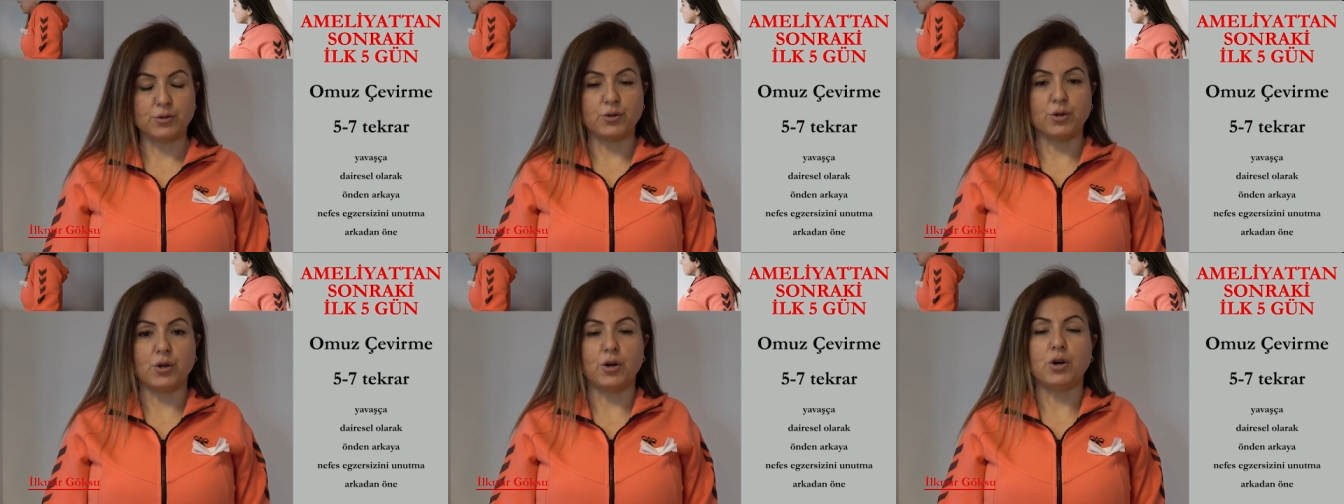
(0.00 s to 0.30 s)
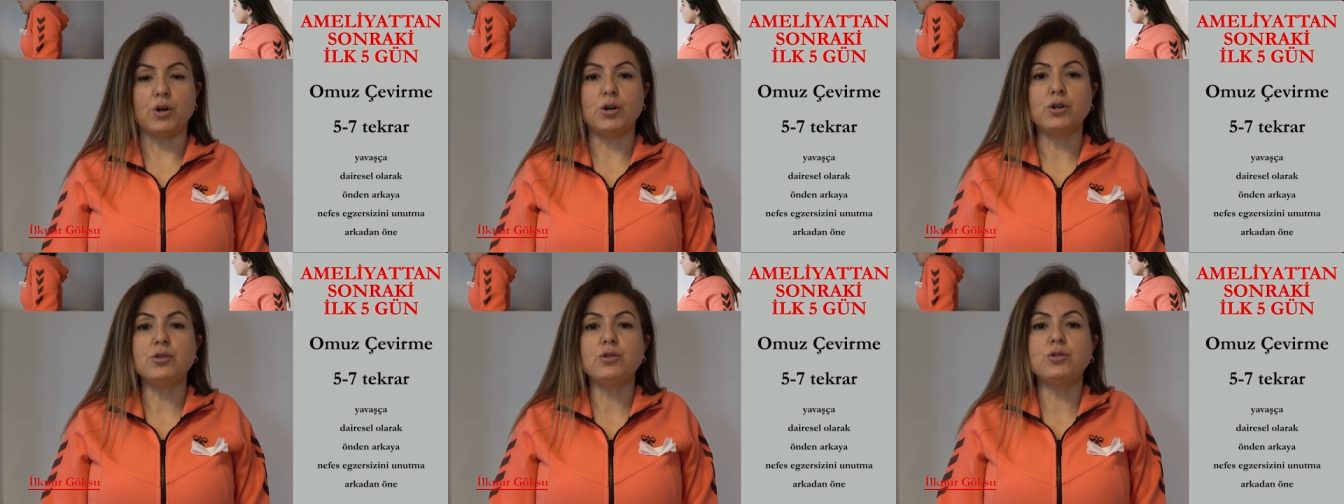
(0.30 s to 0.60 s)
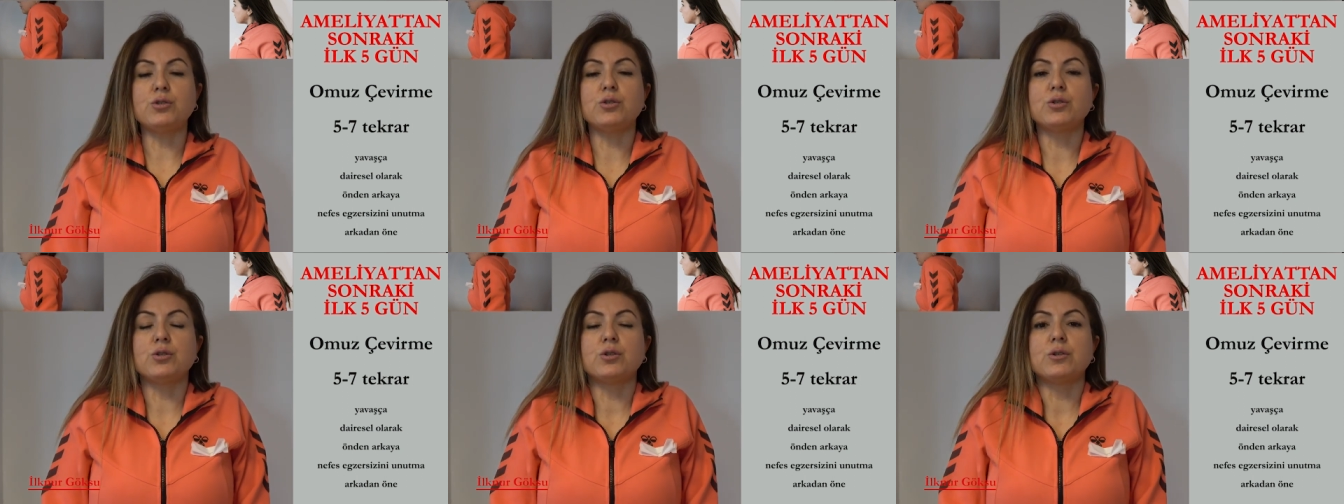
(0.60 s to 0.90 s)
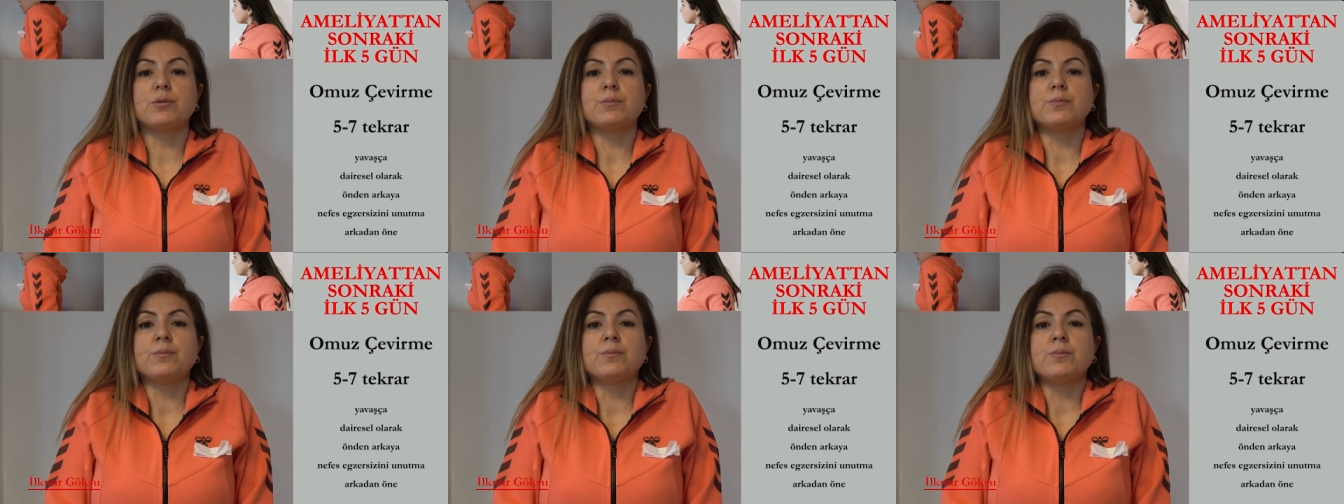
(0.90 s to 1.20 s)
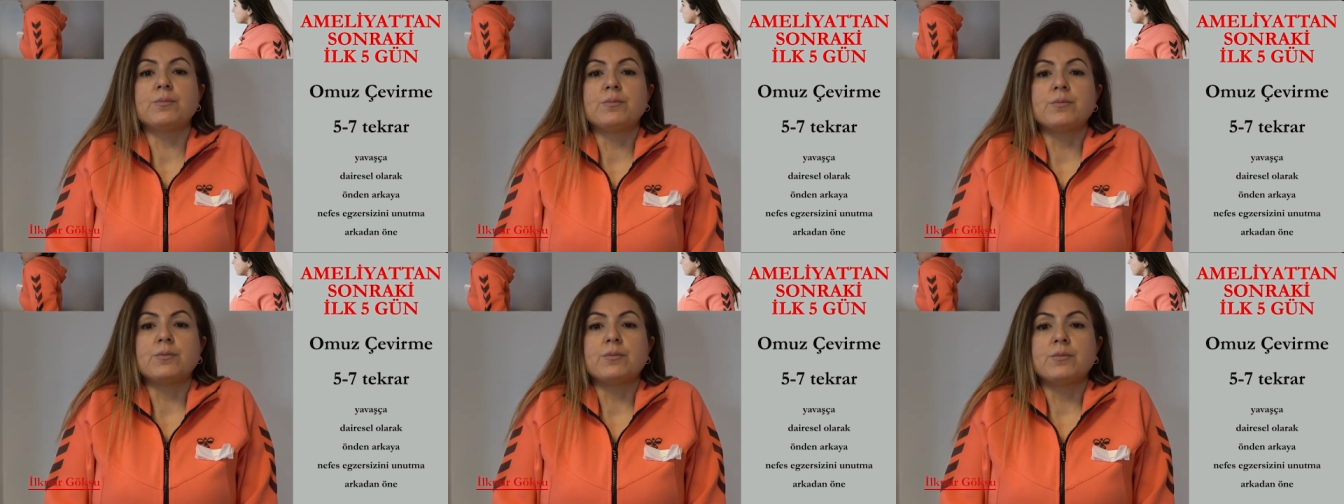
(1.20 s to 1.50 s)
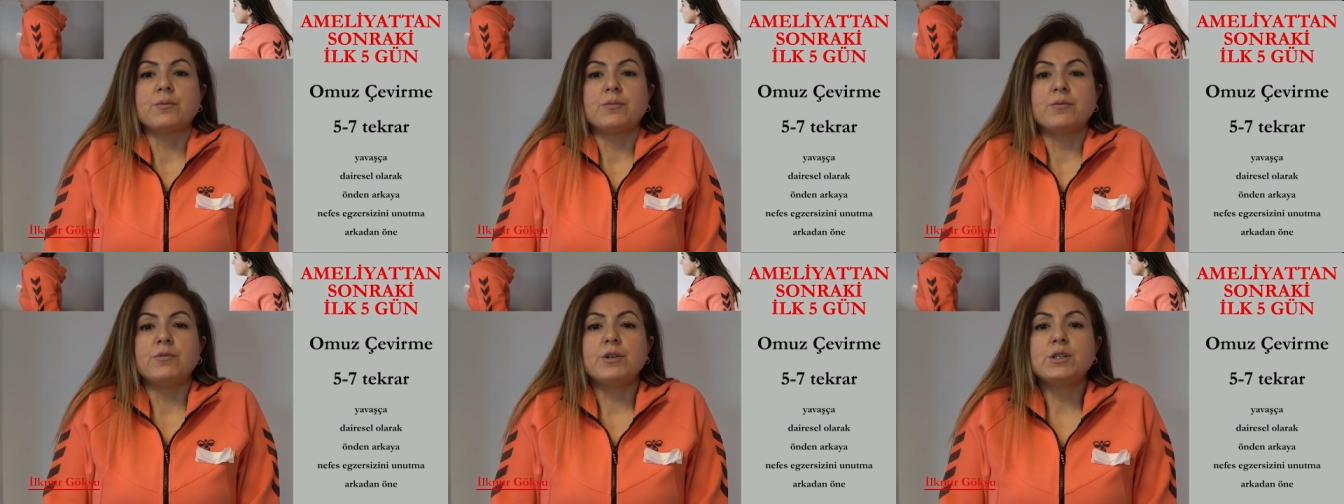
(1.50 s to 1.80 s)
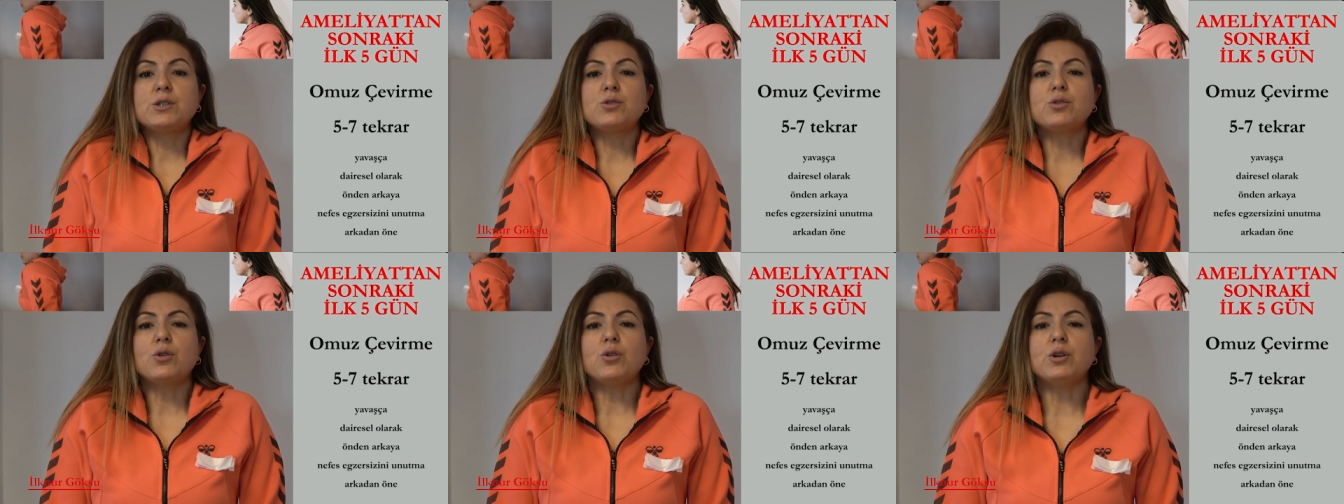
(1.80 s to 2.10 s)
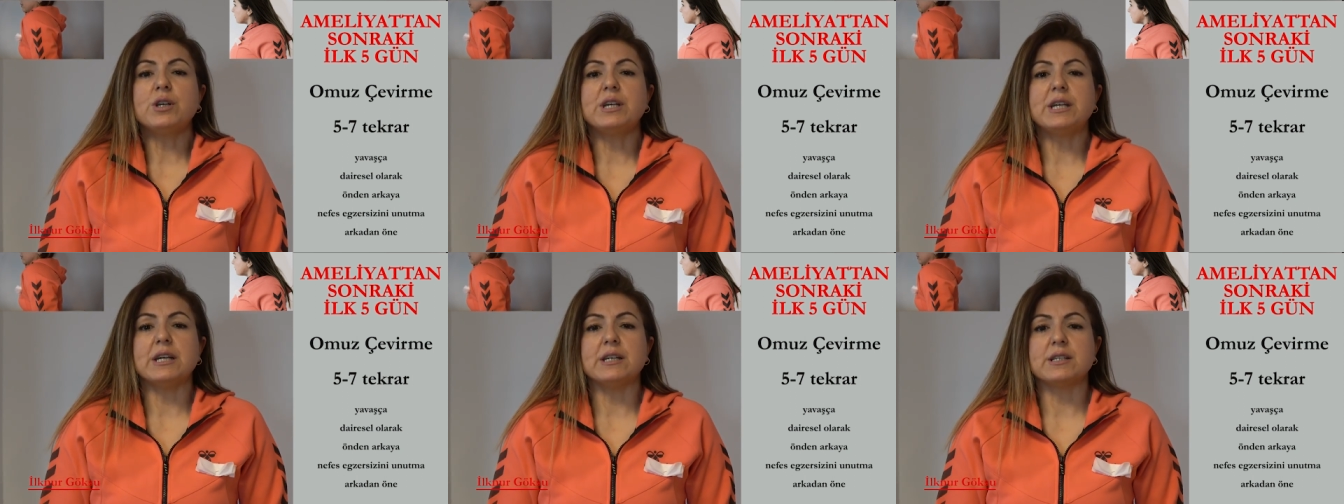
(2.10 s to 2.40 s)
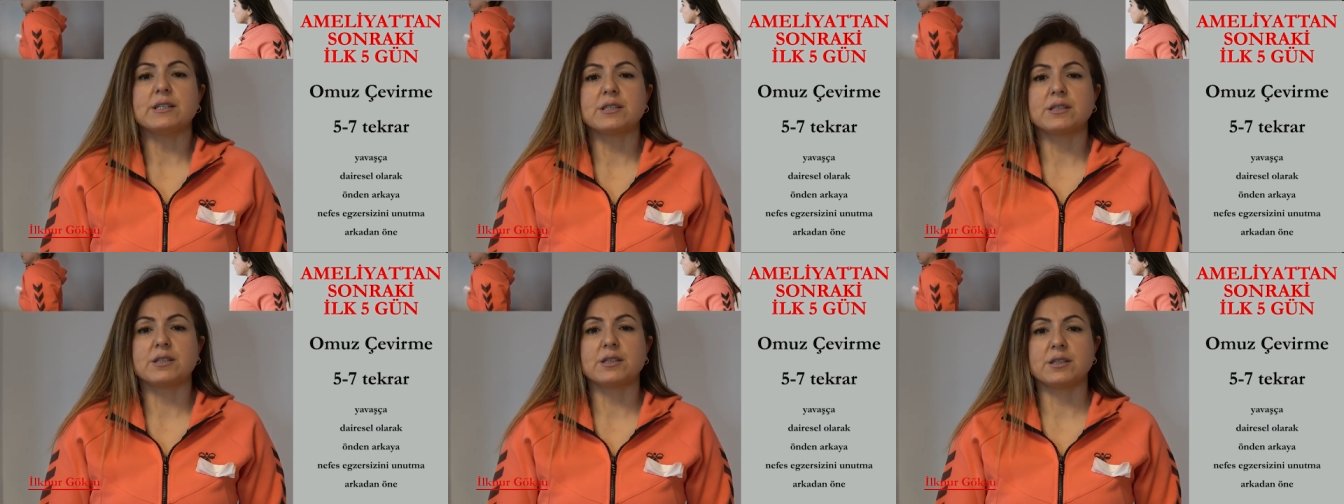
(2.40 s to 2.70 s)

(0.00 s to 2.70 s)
4 ve son kez